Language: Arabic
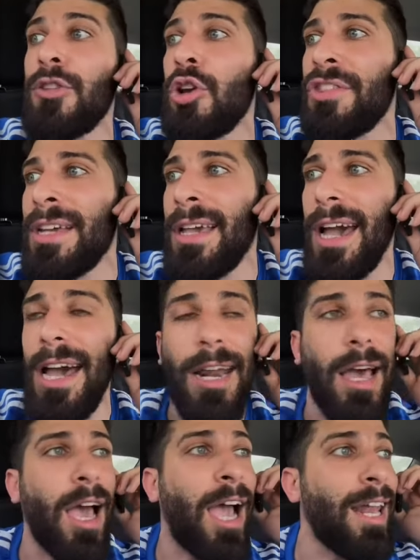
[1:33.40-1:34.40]
روديجير
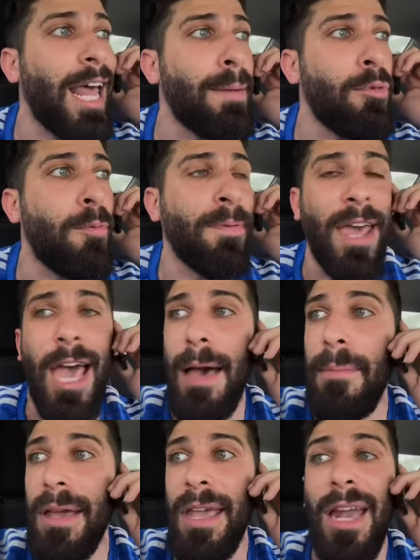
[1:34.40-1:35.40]
احلامه
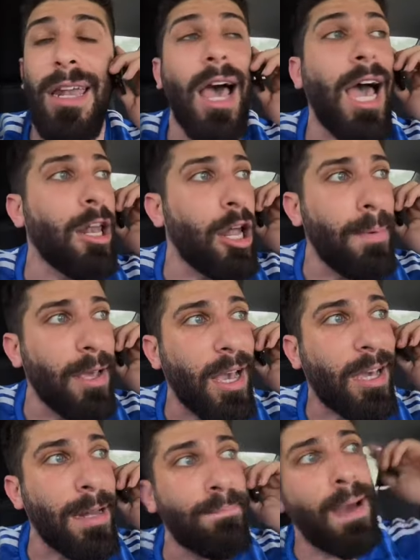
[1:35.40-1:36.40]
بنام يلا الله
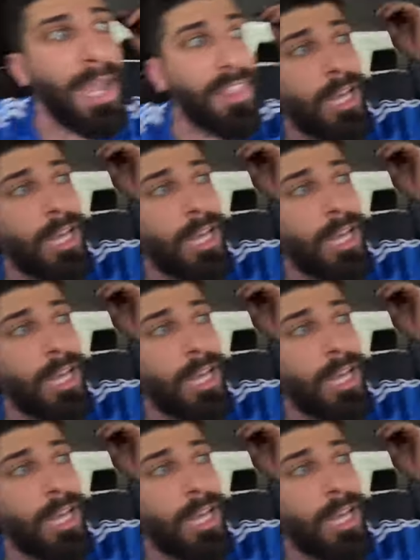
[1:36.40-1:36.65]
بيخرب بيتك